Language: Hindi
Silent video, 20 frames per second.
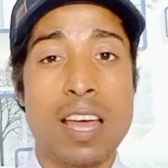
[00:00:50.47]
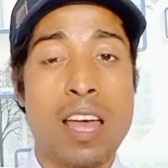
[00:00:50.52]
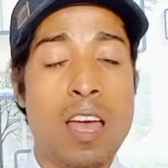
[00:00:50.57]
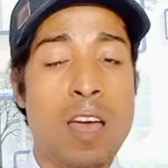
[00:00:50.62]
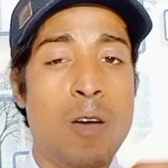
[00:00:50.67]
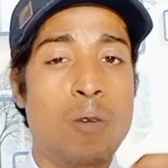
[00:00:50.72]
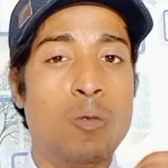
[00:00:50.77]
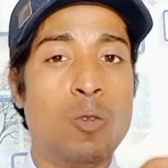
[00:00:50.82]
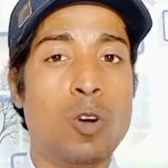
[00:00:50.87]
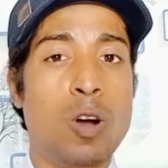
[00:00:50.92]

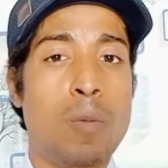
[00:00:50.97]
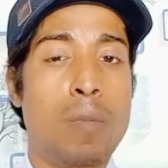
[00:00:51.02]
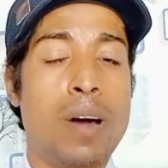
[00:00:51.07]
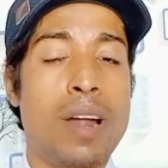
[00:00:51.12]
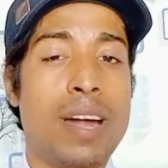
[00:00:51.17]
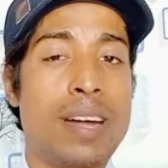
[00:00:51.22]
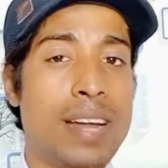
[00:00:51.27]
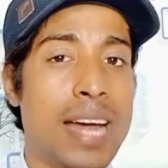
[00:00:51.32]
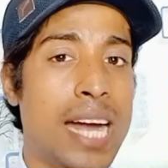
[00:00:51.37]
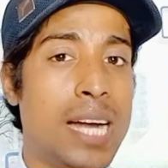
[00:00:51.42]
वो हमारा
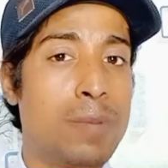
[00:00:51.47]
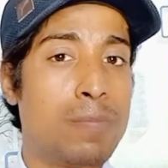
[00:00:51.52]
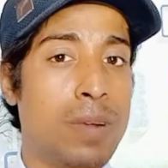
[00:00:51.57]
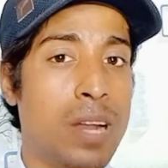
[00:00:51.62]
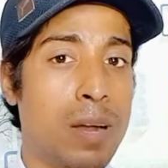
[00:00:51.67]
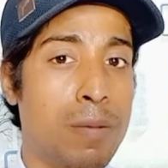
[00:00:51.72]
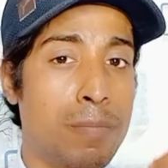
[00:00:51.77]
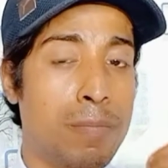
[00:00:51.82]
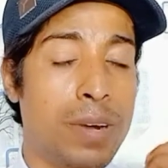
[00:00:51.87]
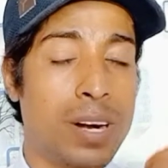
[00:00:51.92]
डाइट प्लान
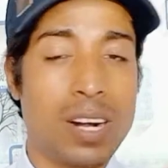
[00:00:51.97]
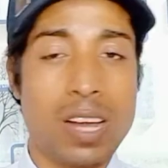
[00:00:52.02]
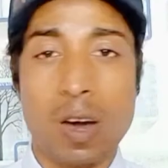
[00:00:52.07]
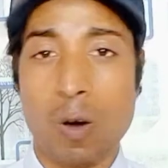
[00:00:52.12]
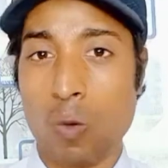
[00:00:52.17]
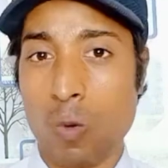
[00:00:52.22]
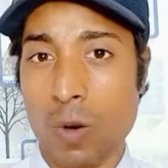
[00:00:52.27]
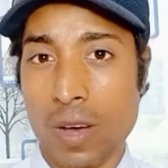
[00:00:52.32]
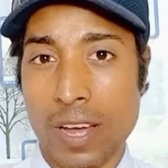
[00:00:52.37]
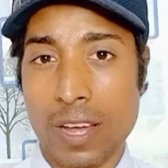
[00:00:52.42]
बिगड़ा हुआ
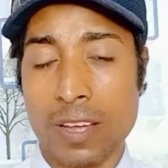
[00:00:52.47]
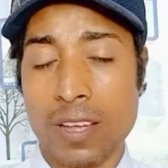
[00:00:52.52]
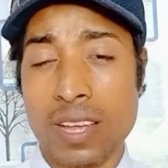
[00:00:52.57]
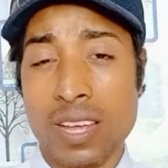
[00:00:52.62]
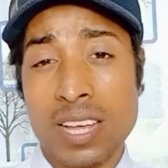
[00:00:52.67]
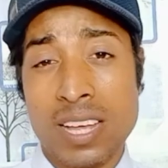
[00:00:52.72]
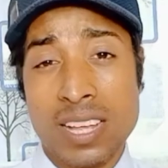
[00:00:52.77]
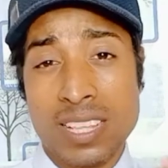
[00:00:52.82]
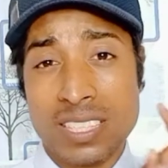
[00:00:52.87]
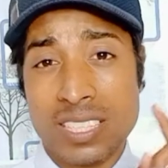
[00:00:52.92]

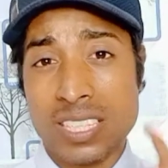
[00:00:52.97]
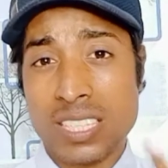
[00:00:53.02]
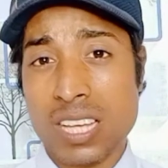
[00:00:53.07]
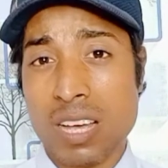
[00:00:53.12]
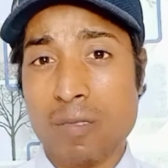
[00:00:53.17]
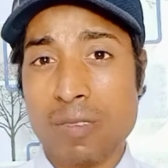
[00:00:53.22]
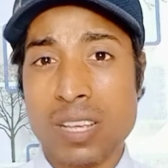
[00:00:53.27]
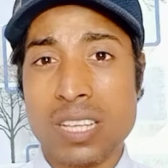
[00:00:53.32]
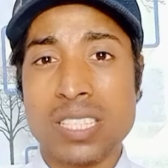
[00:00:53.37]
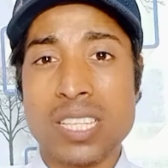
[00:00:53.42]
है जिसका वजह
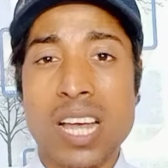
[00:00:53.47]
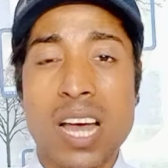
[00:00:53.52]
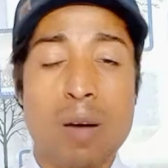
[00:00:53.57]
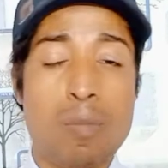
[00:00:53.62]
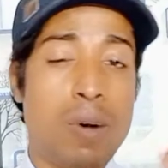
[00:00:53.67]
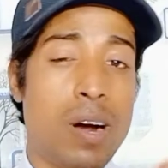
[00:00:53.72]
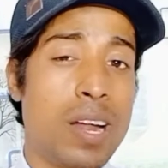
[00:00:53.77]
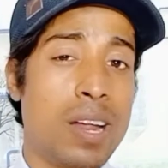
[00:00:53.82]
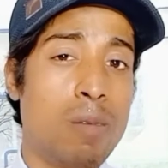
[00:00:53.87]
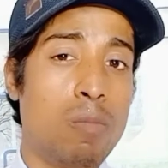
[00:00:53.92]
से
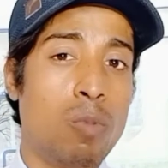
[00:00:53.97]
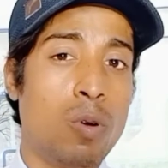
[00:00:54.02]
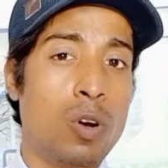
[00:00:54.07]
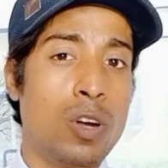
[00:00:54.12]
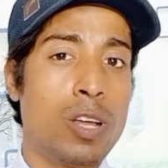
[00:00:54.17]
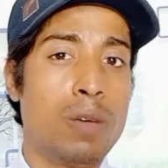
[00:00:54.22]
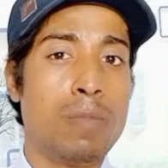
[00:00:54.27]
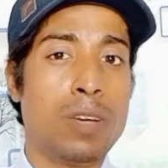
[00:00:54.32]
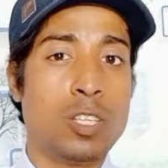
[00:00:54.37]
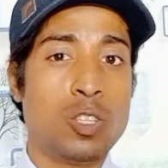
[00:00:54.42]
हमारे बॉडी में
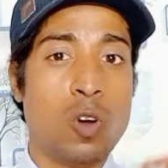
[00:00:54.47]
जो